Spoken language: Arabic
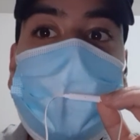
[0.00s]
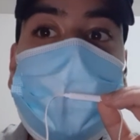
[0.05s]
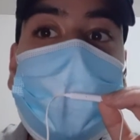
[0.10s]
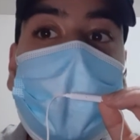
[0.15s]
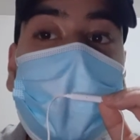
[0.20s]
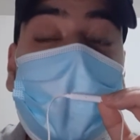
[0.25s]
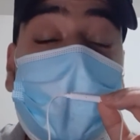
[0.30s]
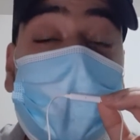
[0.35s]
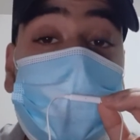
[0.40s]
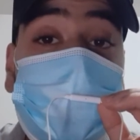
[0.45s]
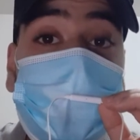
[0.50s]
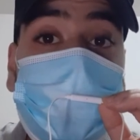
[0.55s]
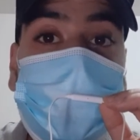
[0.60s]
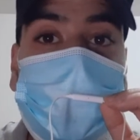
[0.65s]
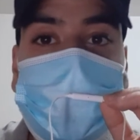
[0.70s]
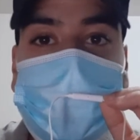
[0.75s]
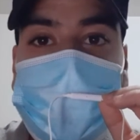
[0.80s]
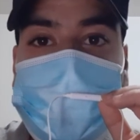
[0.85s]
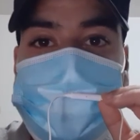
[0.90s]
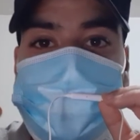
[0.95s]

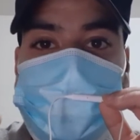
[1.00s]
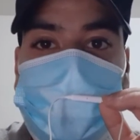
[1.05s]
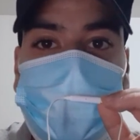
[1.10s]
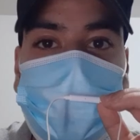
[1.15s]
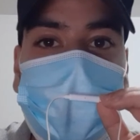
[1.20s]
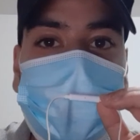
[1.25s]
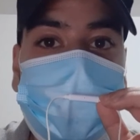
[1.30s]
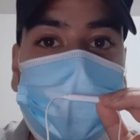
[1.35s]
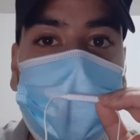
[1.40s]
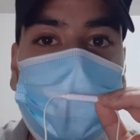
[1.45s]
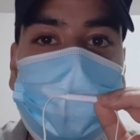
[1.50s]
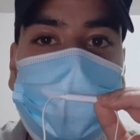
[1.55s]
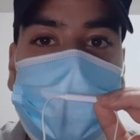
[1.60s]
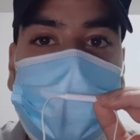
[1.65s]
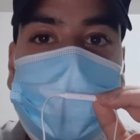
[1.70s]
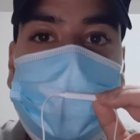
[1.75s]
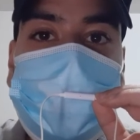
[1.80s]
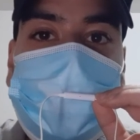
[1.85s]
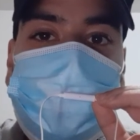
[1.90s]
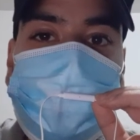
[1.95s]
تأخر النمو
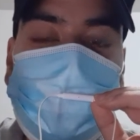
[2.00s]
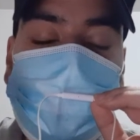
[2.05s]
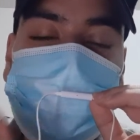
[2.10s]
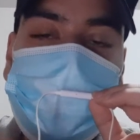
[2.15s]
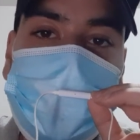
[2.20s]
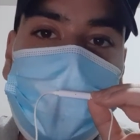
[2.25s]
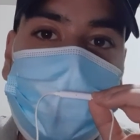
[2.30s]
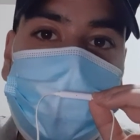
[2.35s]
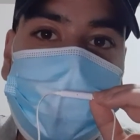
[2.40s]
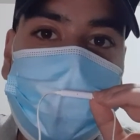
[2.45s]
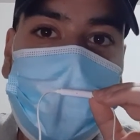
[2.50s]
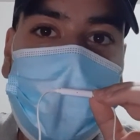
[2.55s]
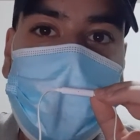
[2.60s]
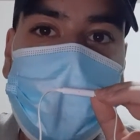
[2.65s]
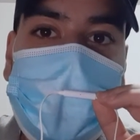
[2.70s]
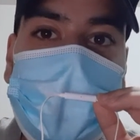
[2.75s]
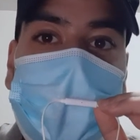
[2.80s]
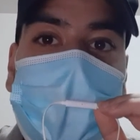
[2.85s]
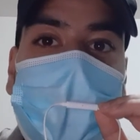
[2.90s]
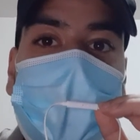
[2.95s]
الطبيعي لجسم
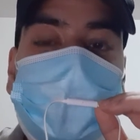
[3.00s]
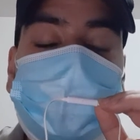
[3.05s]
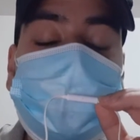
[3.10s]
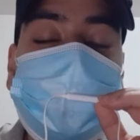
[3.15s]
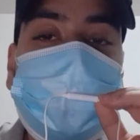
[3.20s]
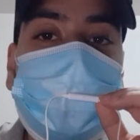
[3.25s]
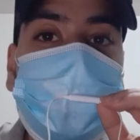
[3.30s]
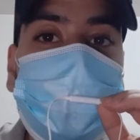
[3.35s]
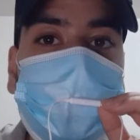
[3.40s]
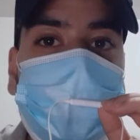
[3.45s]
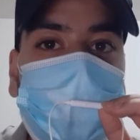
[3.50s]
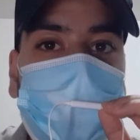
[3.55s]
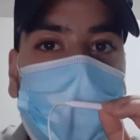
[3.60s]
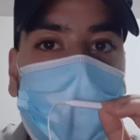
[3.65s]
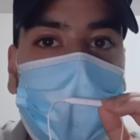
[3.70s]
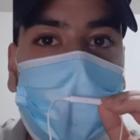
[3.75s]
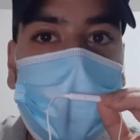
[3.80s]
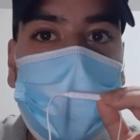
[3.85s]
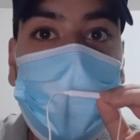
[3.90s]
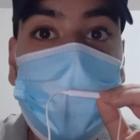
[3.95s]
الإنسان فسوف
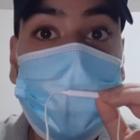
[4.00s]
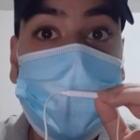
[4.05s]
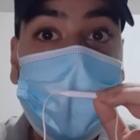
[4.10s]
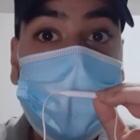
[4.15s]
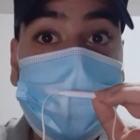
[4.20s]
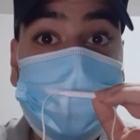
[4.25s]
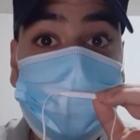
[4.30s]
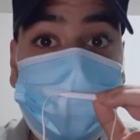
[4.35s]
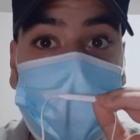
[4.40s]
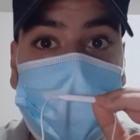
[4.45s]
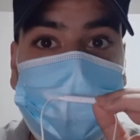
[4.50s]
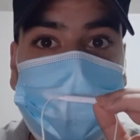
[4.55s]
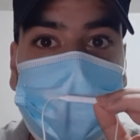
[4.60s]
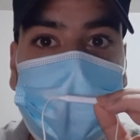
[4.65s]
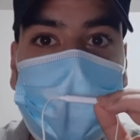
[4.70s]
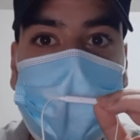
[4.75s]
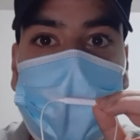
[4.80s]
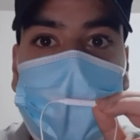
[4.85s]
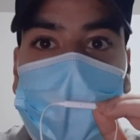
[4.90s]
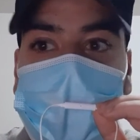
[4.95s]
نلاحظ بأن الشخص
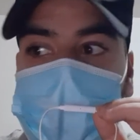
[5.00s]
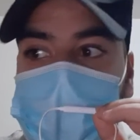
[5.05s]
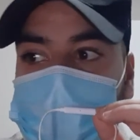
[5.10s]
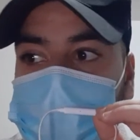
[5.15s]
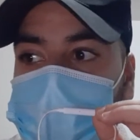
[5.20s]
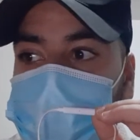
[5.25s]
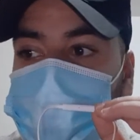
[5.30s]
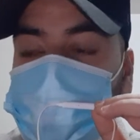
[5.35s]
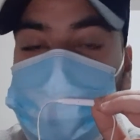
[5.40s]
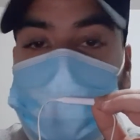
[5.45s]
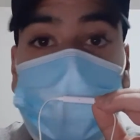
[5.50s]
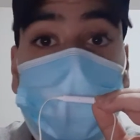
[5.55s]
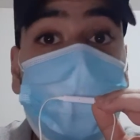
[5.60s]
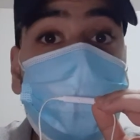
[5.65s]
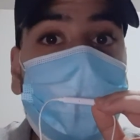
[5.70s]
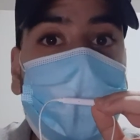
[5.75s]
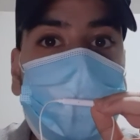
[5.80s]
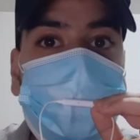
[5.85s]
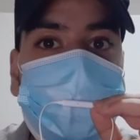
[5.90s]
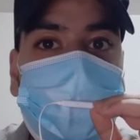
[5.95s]

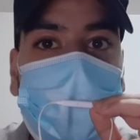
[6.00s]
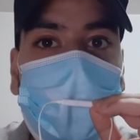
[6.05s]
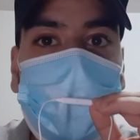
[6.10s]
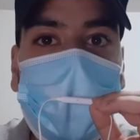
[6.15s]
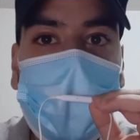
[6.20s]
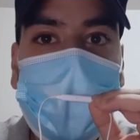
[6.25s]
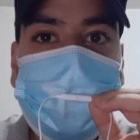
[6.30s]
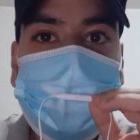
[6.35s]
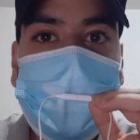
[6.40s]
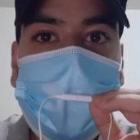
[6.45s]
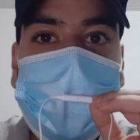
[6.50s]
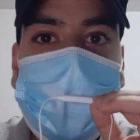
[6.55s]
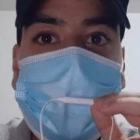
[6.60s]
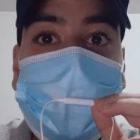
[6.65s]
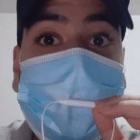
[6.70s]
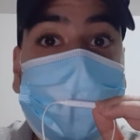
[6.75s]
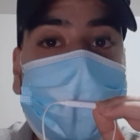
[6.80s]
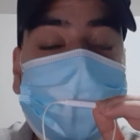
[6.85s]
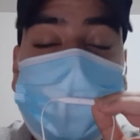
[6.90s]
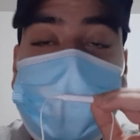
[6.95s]
نموه نوعا ما
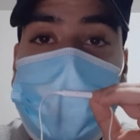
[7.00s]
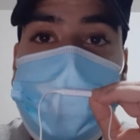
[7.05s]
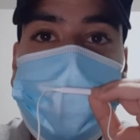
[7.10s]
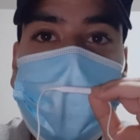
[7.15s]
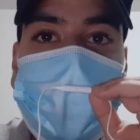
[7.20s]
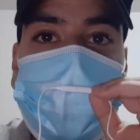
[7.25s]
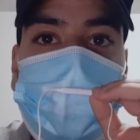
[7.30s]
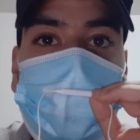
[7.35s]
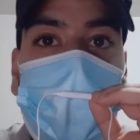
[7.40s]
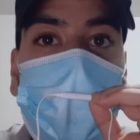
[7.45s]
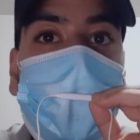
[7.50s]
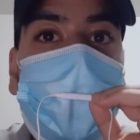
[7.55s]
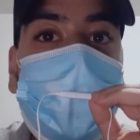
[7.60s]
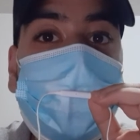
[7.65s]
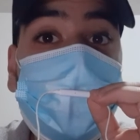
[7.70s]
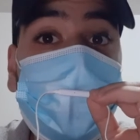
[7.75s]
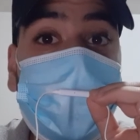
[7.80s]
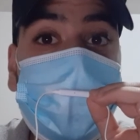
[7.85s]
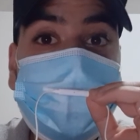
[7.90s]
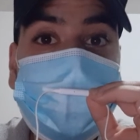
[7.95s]
يختلف عن نمو
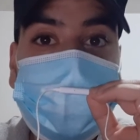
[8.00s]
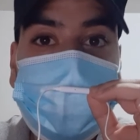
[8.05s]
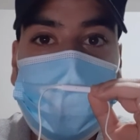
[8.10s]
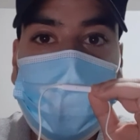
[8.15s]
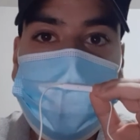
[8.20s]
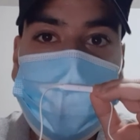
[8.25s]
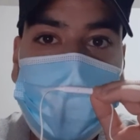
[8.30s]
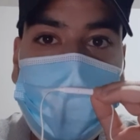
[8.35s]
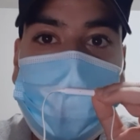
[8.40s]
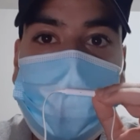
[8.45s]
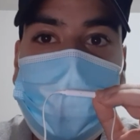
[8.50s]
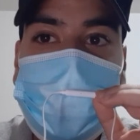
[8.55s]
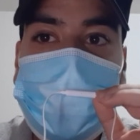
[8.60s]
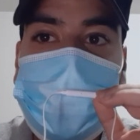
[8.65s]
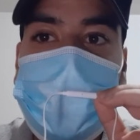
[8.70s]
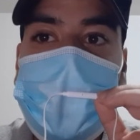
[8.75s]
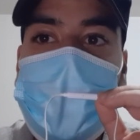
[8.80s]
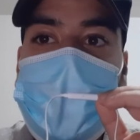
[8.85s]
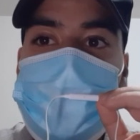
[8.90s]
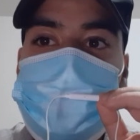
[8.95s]
الأشخاص
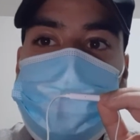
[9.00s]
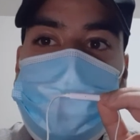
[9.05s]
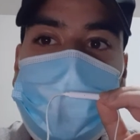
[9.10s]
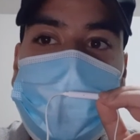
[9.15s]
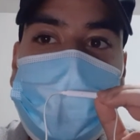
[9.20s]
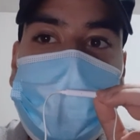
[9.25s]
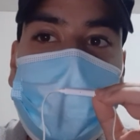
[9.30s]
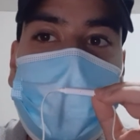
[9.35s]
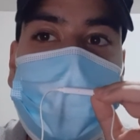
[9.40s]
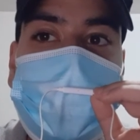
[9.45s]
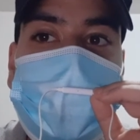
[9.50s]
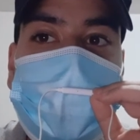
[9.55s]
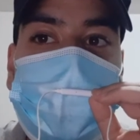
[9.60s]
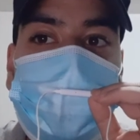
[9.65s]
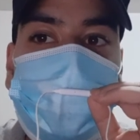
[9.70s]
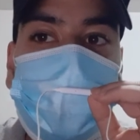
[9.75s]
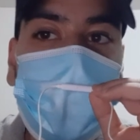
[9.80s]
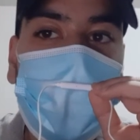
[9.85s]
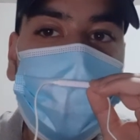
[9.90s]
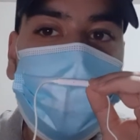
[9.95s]
الطبيعيين فبالتالي
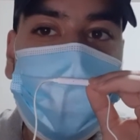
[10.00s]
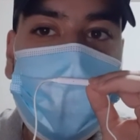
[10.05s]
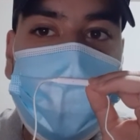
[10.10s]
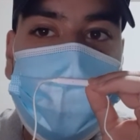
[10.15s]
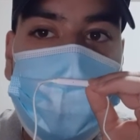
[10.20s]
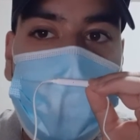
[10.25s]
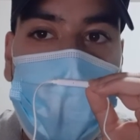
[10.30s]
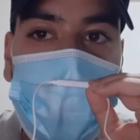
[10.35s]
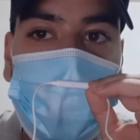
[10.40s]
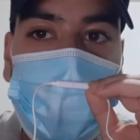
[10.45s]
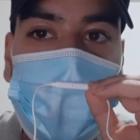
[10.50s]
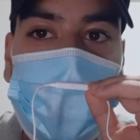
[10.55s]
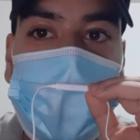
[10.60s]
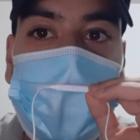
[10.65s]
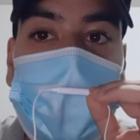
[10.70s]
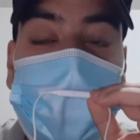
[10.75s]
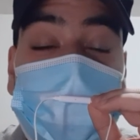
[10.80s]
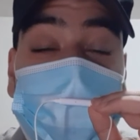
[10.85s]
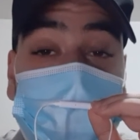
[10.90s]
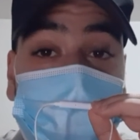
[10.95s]
ضعف النمو
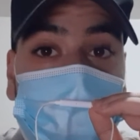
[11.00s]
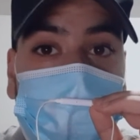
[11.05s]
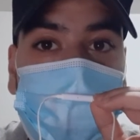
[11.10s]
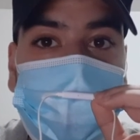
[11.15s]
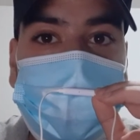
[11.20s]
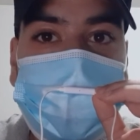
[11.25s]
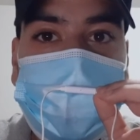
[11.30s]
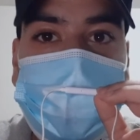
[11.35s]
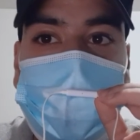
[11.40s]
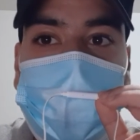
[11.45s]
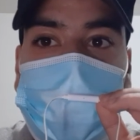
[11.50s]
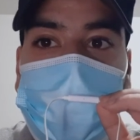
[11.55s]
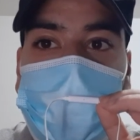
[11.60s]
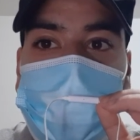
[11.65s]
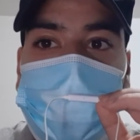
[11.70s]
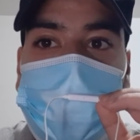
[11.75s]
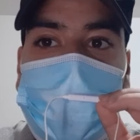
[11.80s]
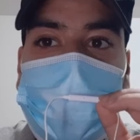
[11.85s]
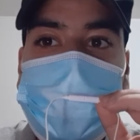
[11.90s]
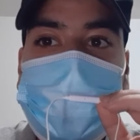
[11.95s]
إضافة إلى
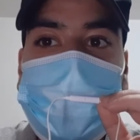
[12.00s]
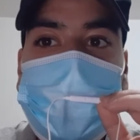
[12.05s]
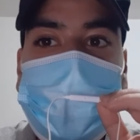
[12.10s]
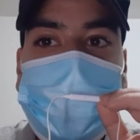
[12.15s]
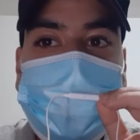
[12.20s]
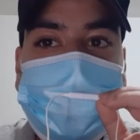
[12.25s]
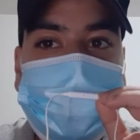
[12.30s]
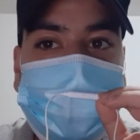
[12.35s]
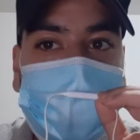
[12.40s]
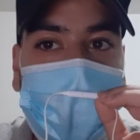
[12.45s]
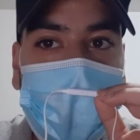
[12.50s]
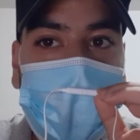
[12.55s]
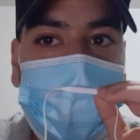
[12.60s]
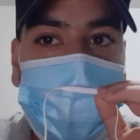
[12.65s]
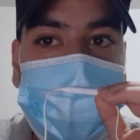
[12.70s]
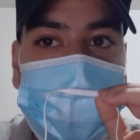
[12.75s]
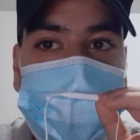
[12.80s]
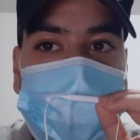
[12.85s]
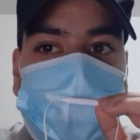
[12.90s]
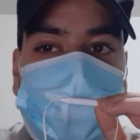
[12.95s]
ذلك الإسهال